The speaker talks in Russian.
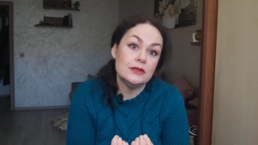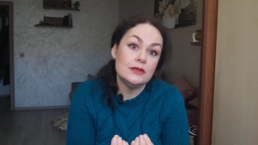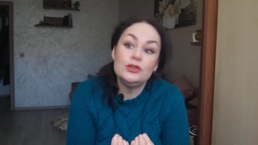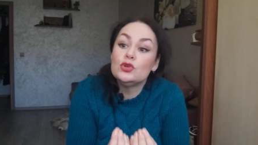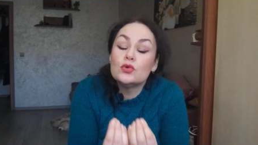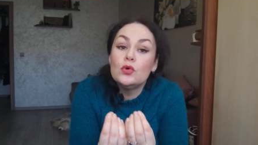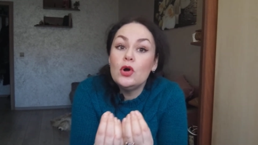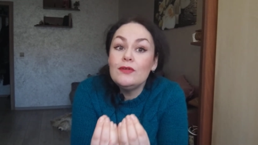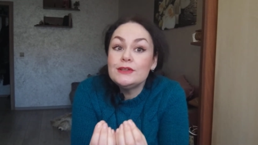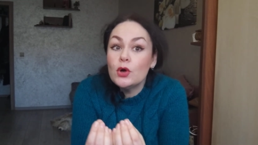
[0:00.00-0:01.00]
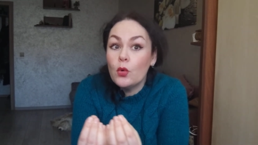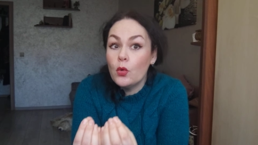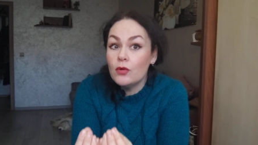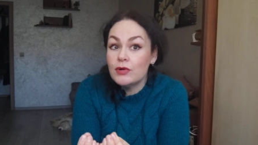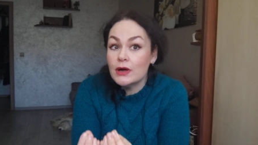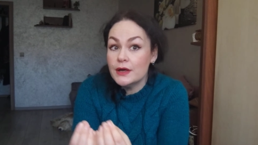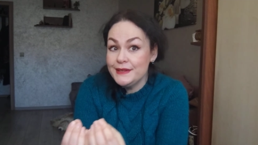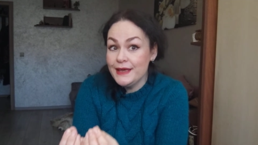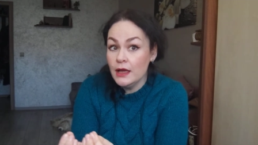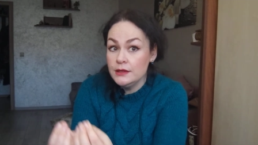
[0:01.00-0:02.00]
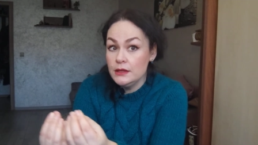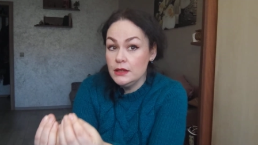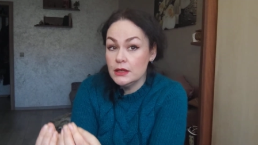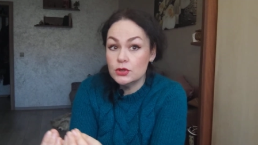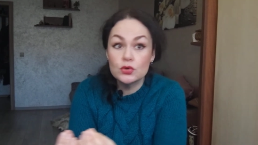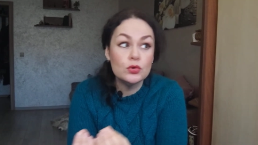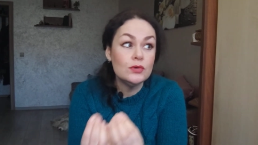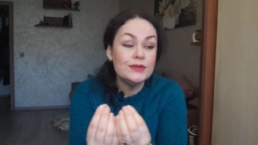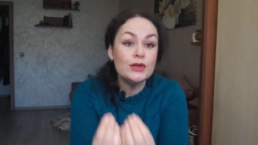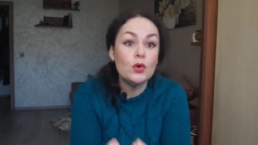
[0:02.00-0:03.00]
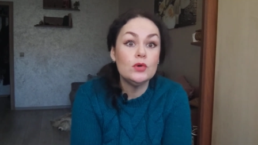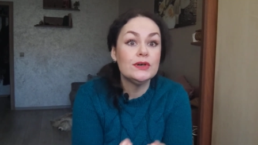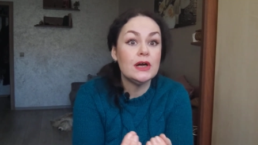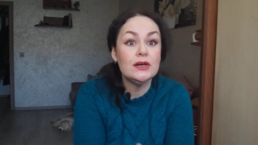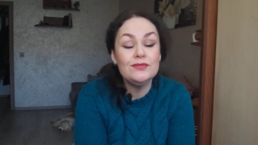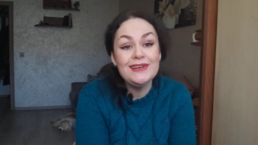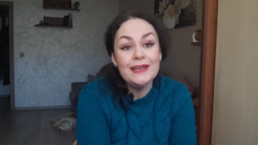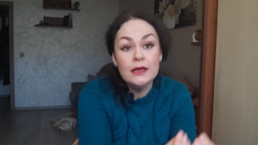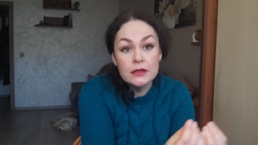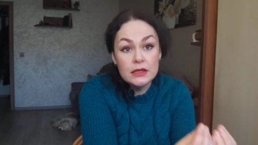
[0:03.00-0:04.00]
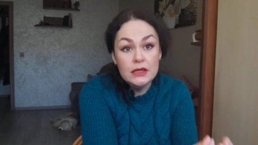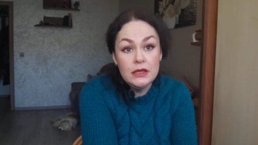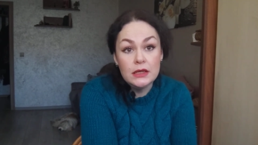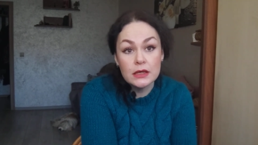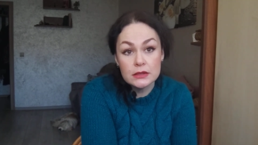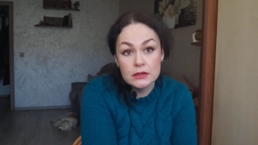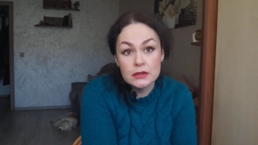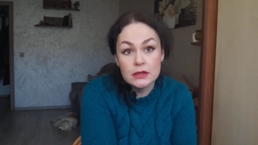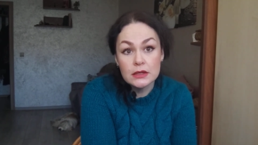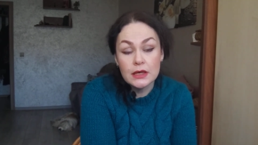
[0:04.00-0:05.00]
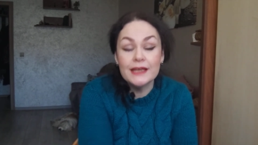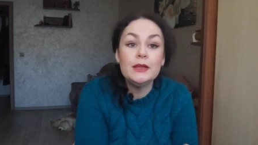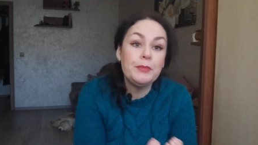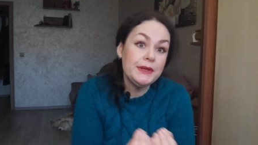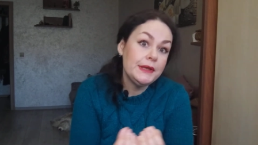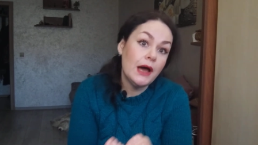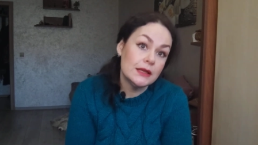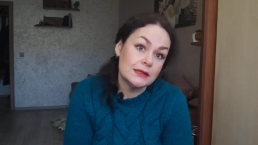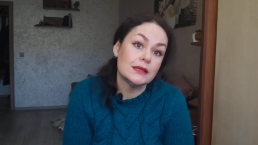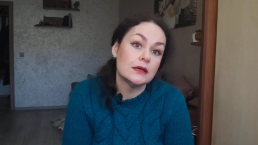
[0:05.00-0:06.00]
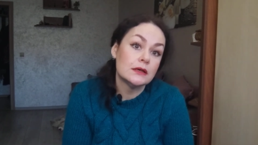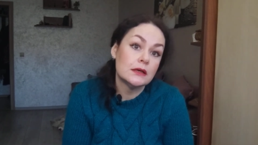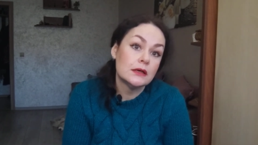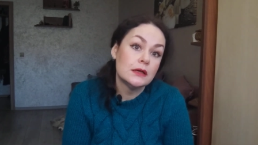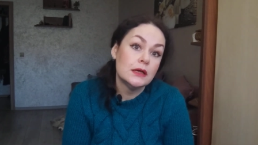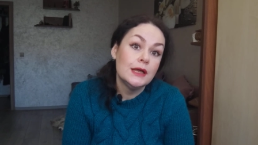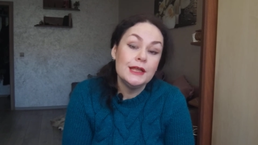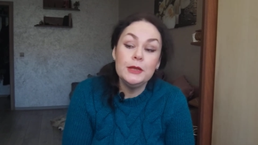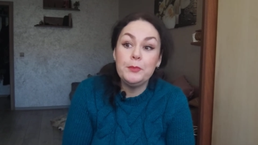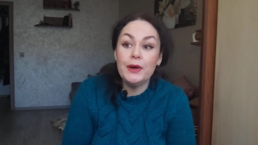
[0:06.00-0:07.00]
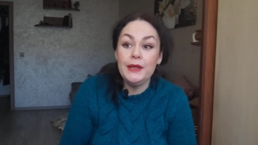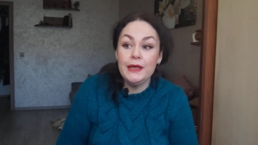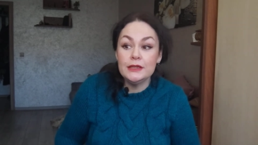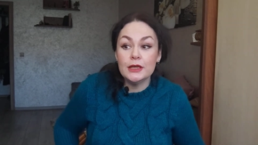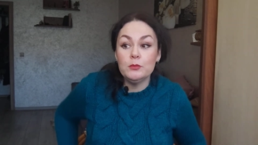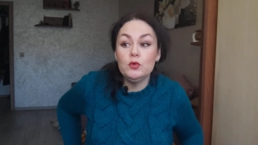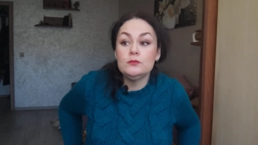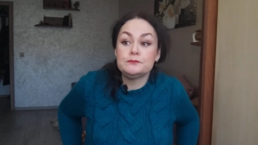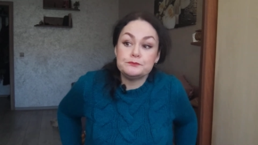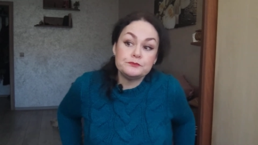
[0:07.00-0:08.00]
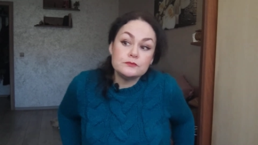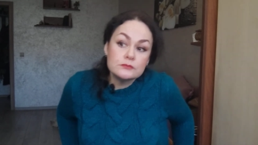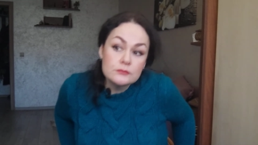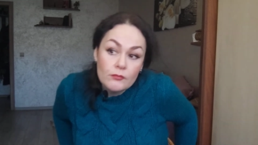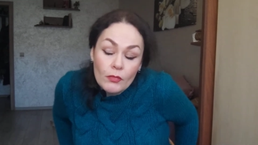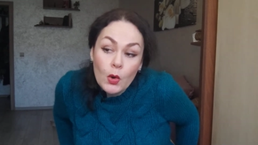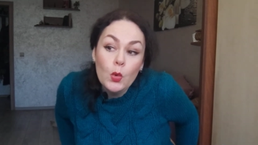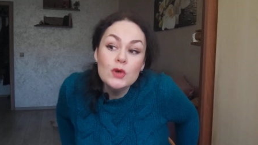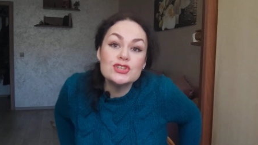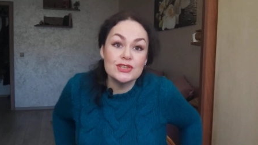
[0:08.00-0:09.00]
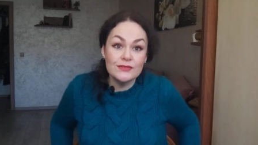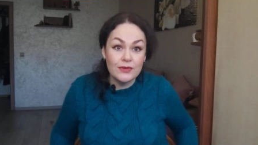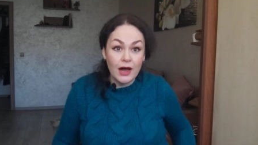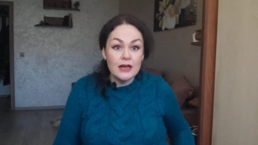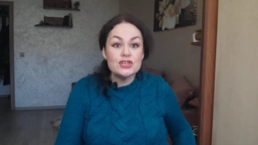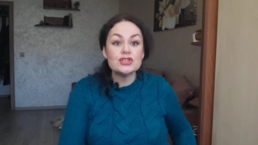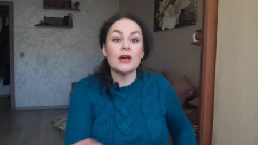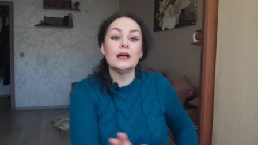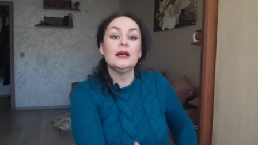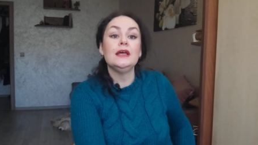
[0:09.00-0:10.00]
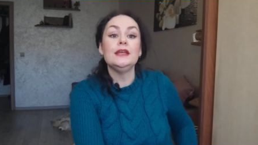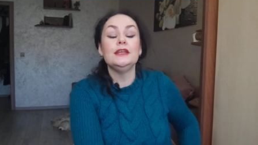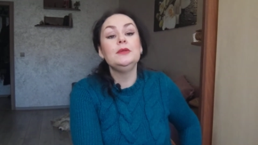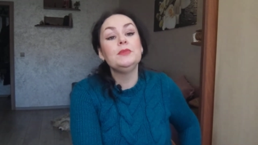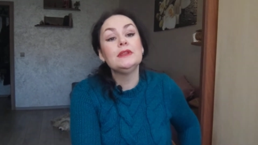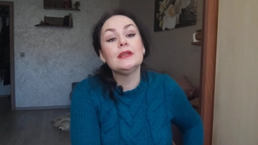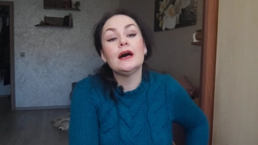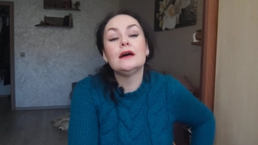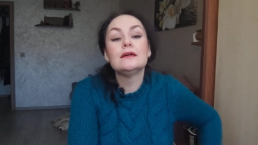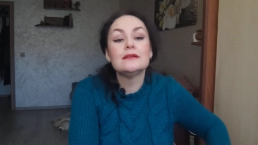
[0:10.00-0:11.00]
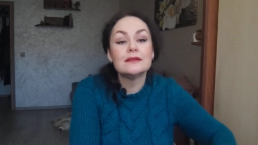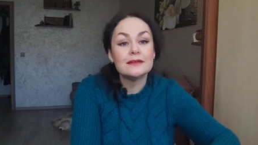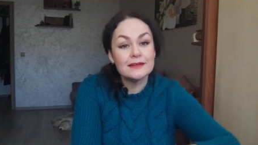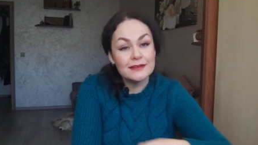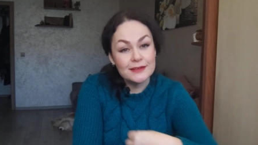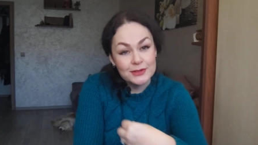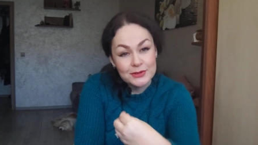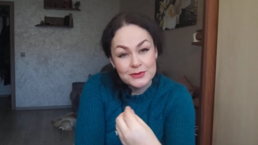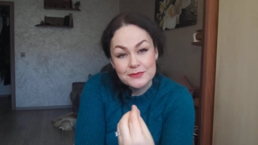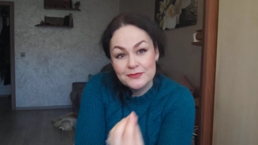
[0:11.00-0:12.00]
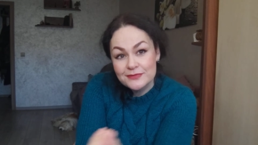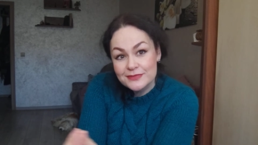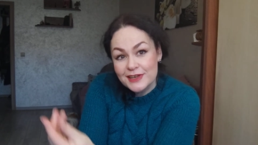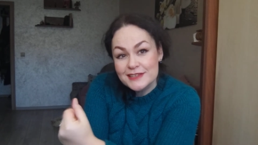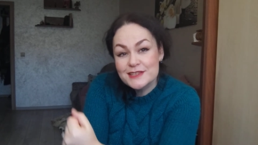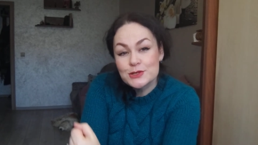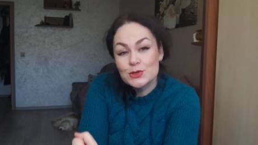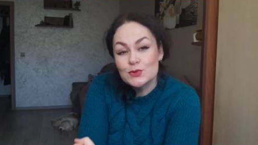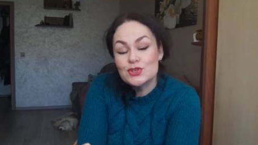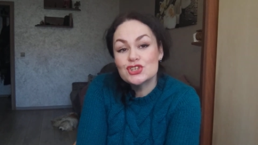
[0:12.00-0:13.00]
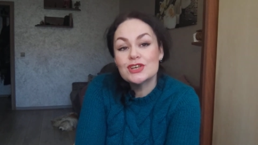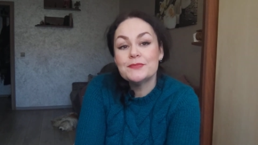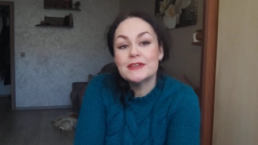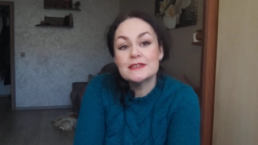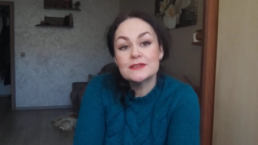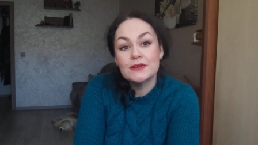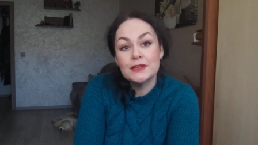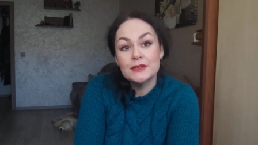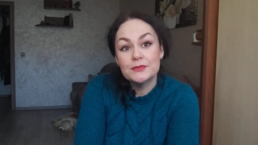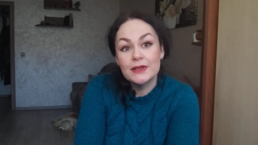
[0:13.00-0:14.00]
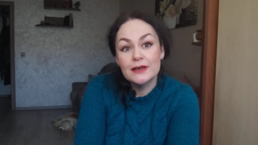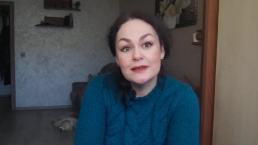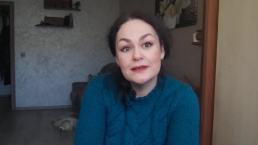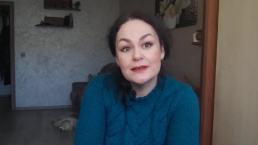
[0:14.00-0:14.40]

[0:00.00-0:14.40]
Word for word: И другого такого, как я, нет. Другого такого, как вы, нет. Это понятно. И поэтому очень важно именно э, козырнуть чем-то своим, да?